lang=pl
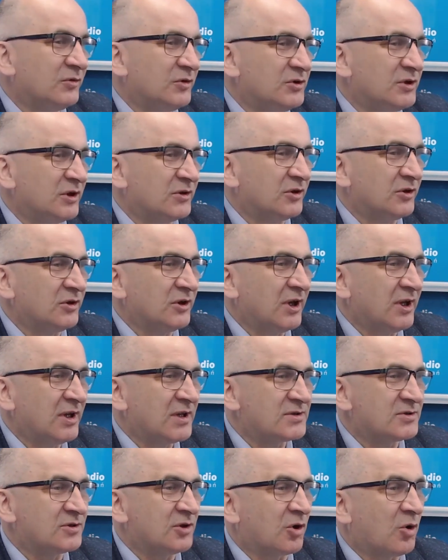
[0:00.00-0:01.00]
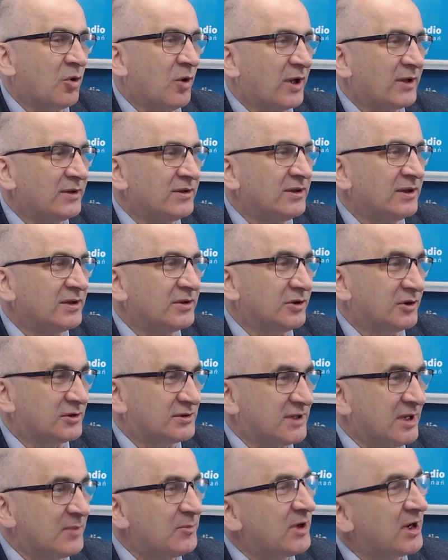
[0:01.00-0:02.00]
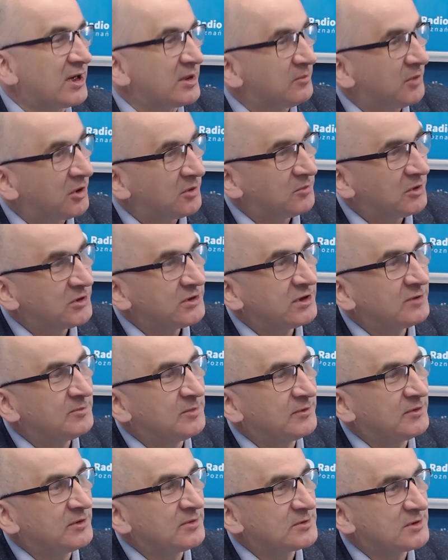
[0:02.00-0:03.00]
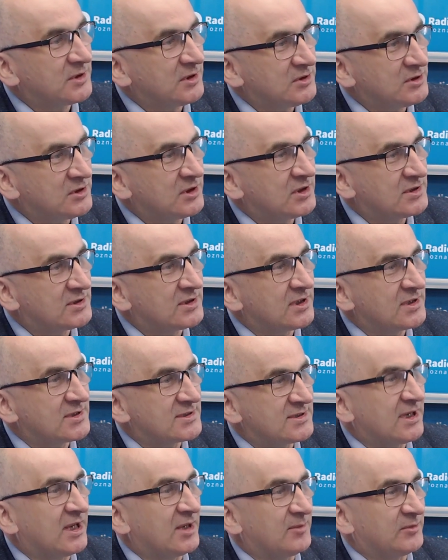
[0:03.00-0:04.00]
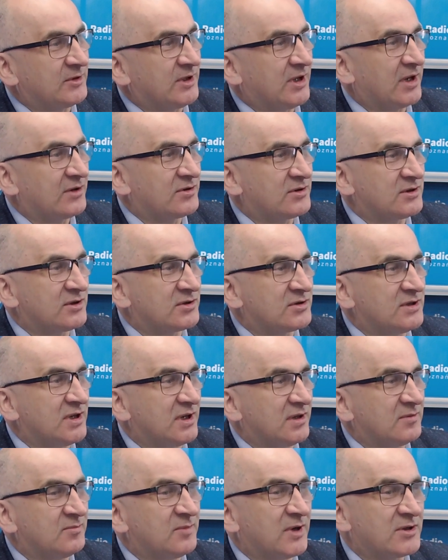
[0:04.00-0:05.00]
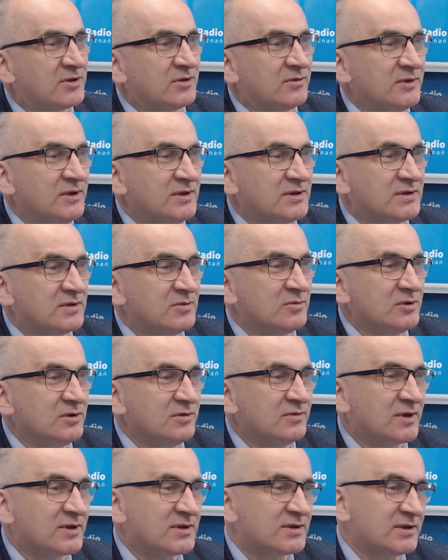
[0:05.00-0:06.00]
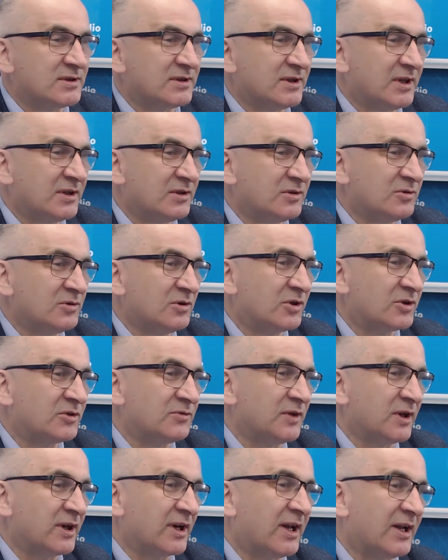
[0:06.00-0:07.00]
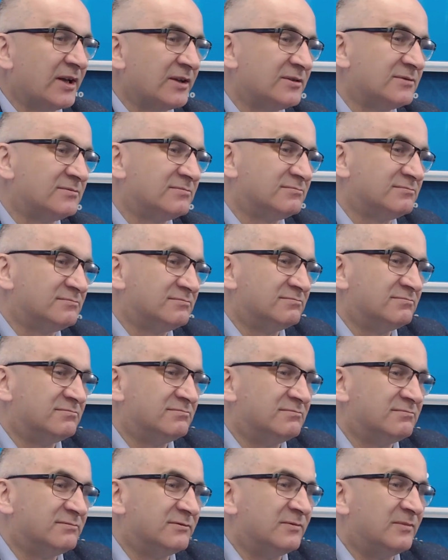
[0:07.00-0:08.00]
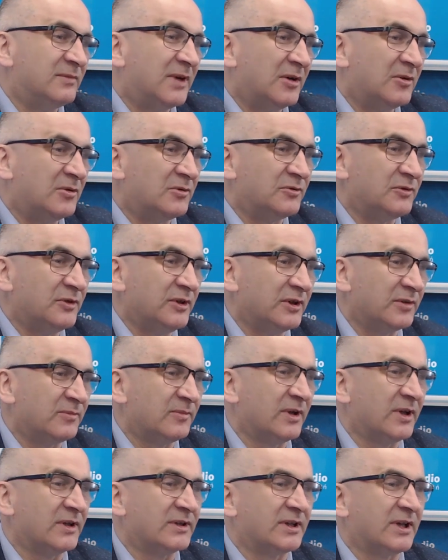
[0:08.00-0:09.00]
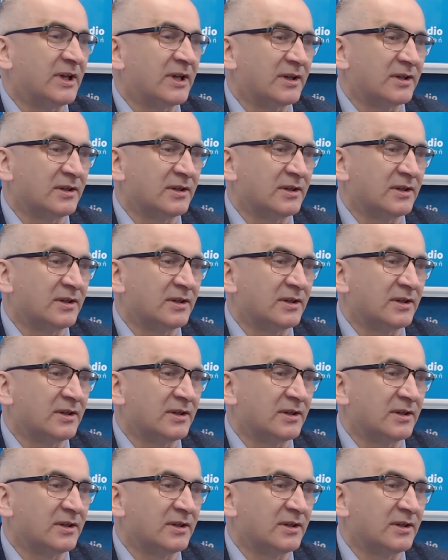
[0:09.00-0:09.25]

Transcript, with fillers: to nie jest dokładnie to samo, ale model w pewnym sensie jest ten sam, tak? To znaczy na, pracownicy uniwersytetu otwierają małą firmę, tak?